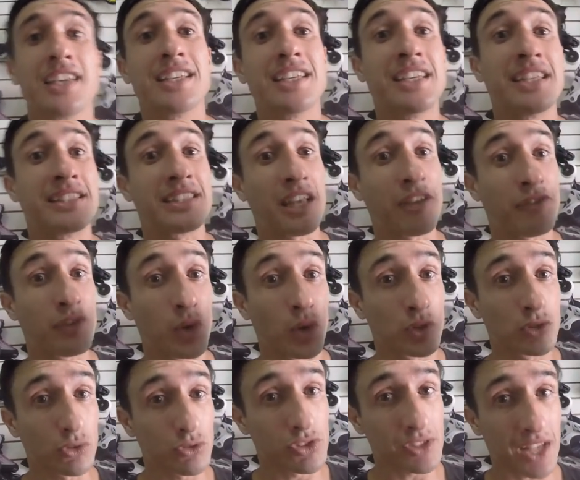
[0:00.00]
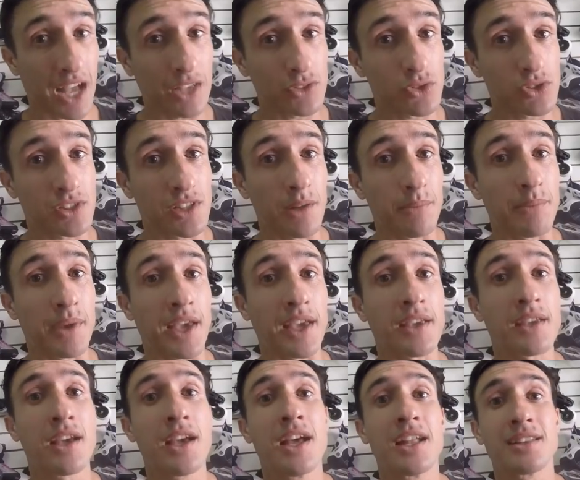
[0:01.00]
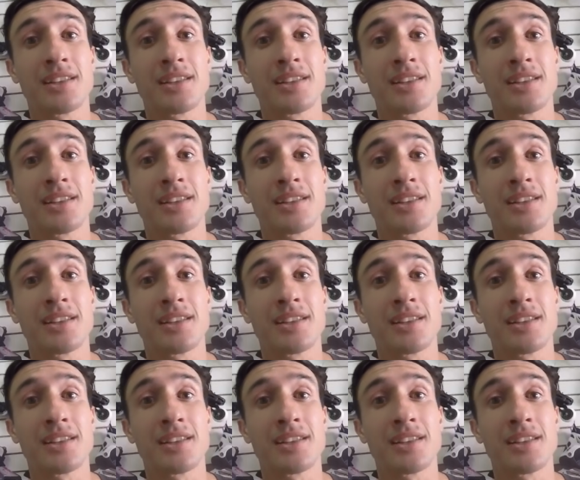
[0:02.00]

E teve outros casos também.